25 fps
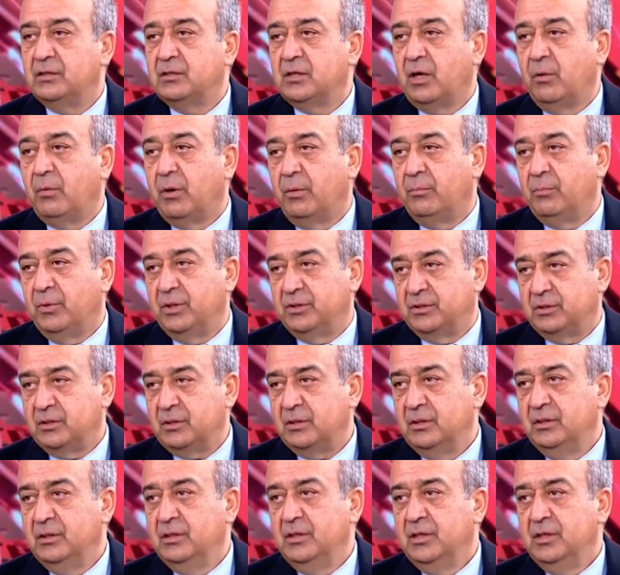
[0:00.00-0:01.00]
tamamladık.
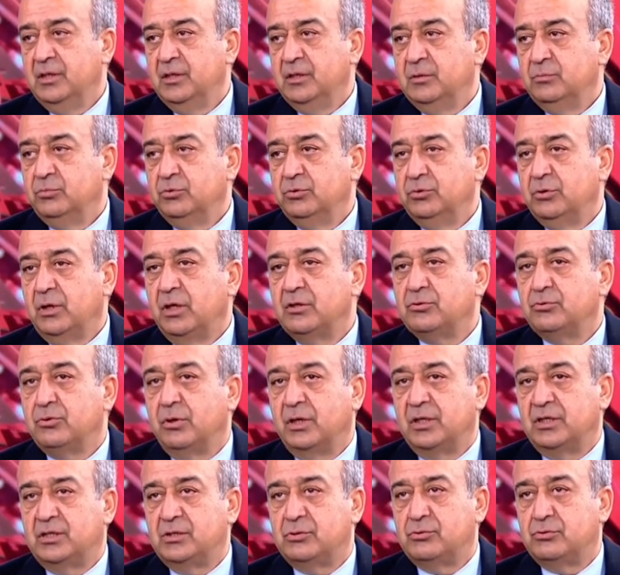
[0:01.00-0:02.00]
Bundan
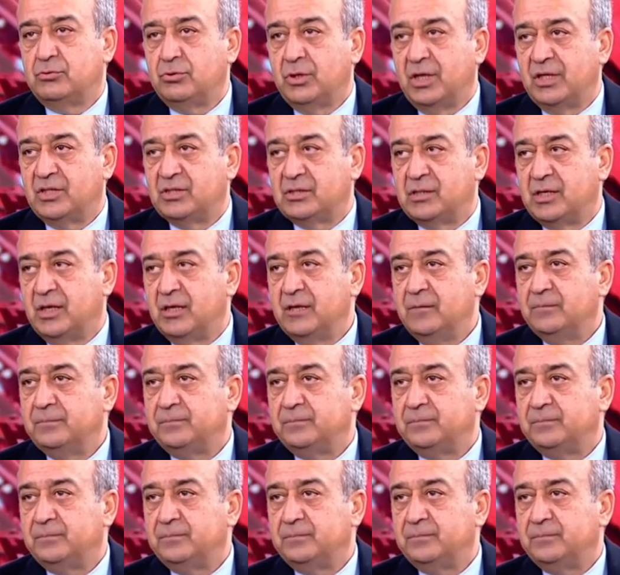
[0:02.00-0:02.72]
sonraki süreçte